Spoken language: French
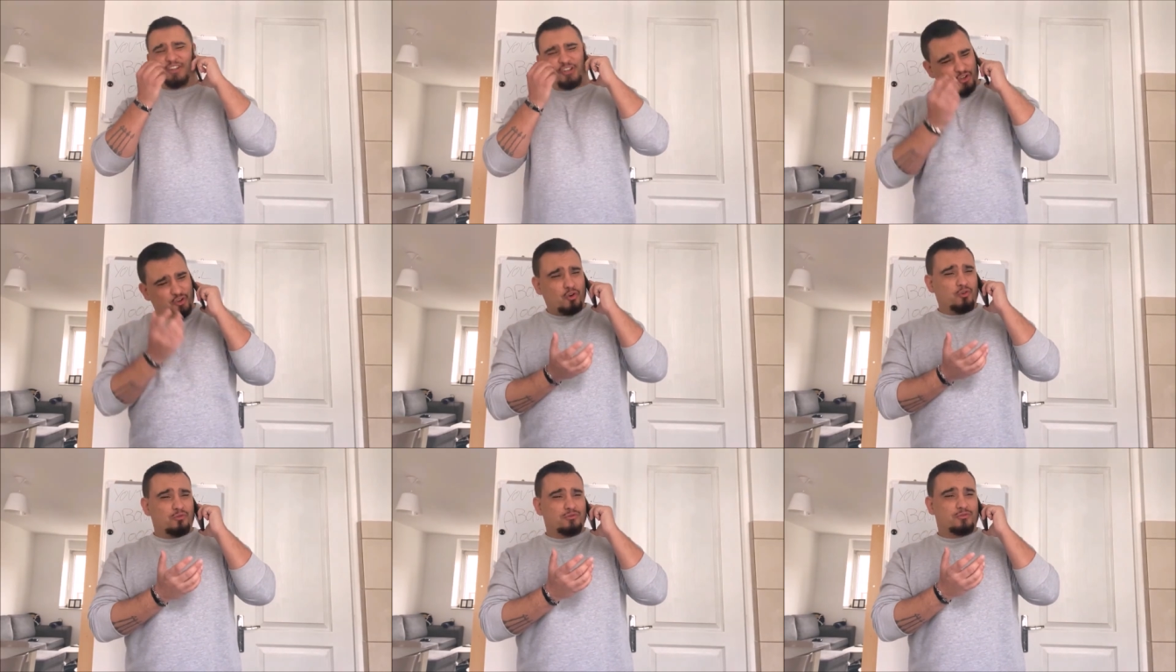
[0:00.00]
C'est
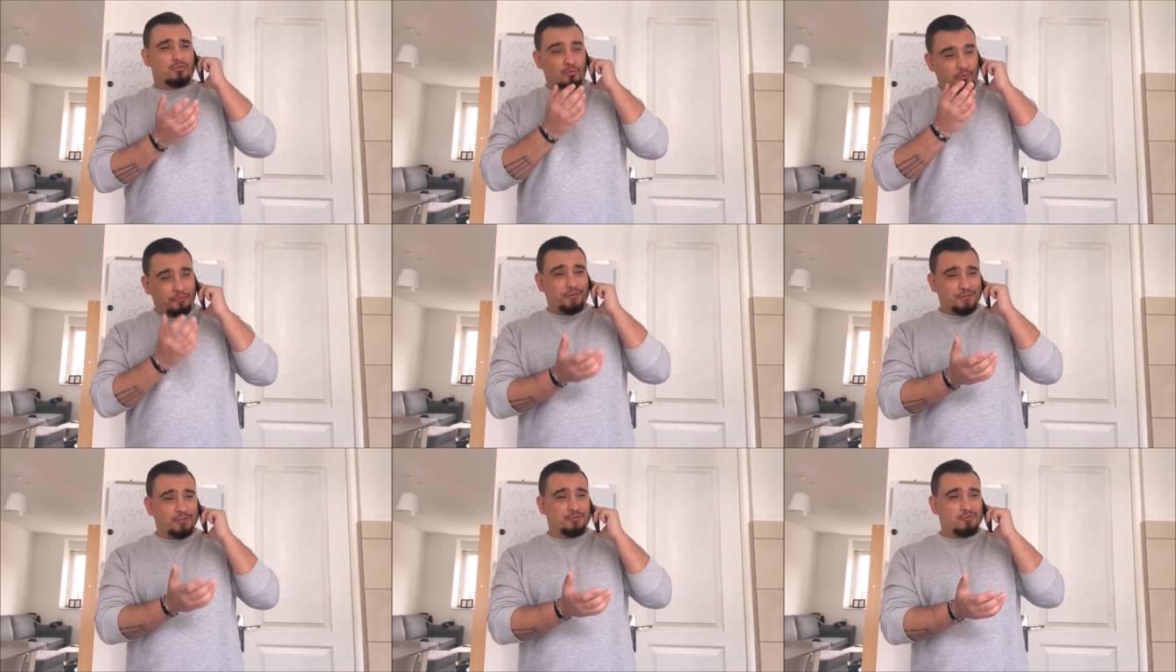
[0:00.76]
chaud Tu le
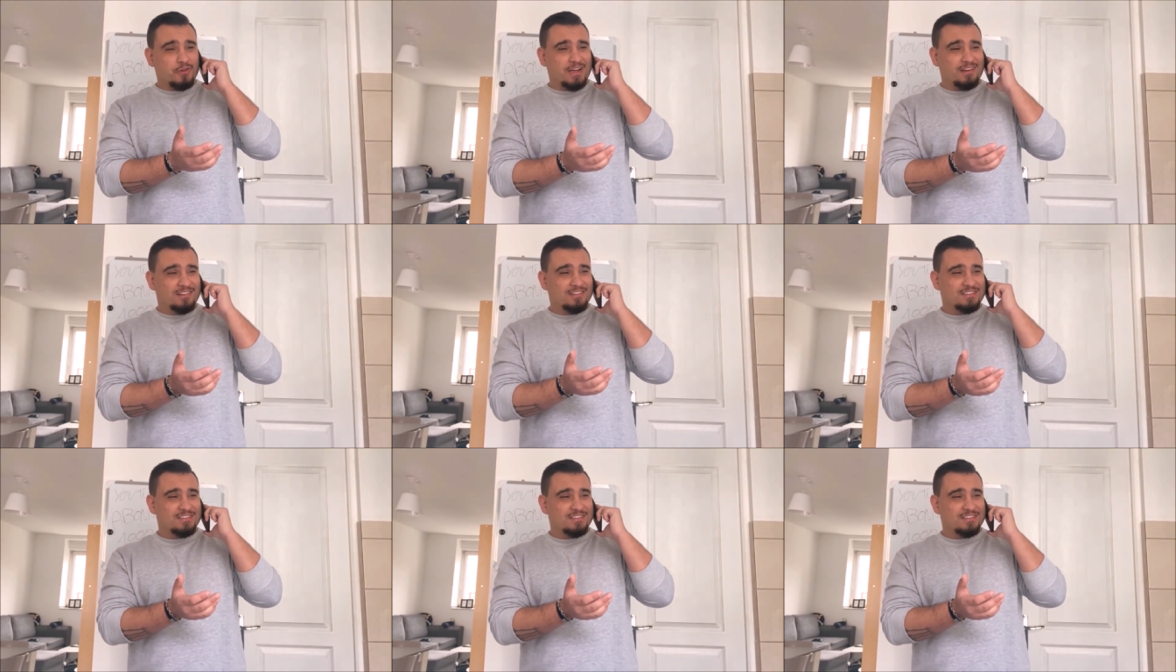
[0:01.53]
veux ce duel